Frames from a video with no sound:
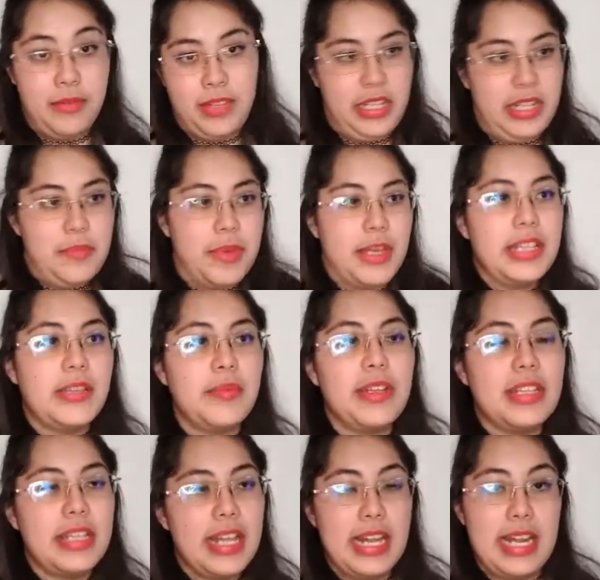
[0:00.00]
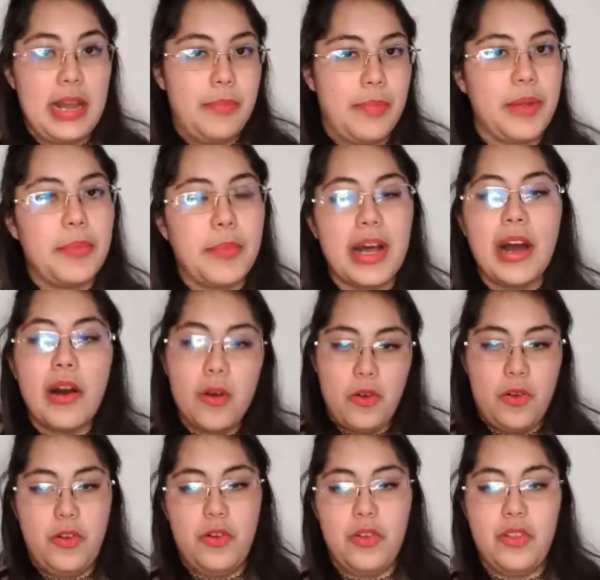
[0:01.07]
independientemente de la prepa
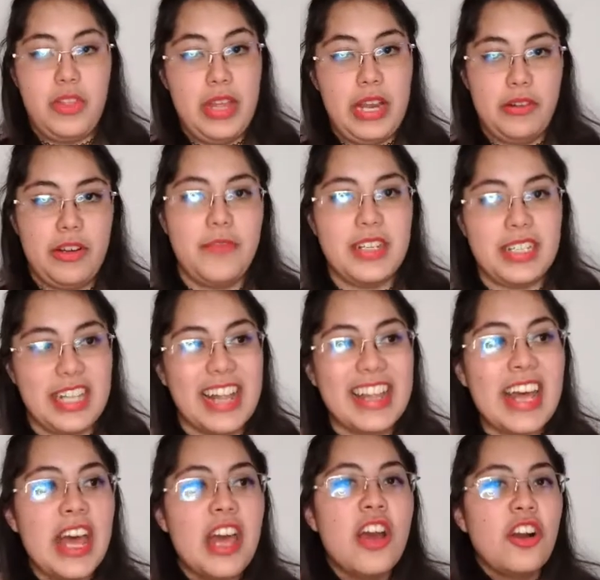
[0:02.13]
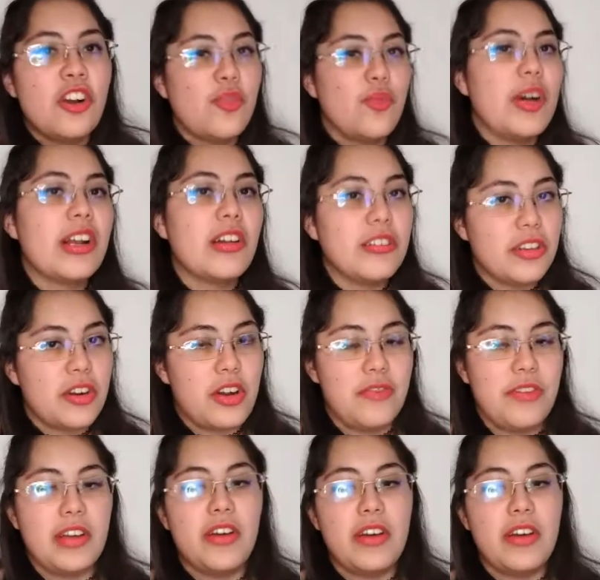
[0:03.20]
o de la universidad, como algo terrorífico.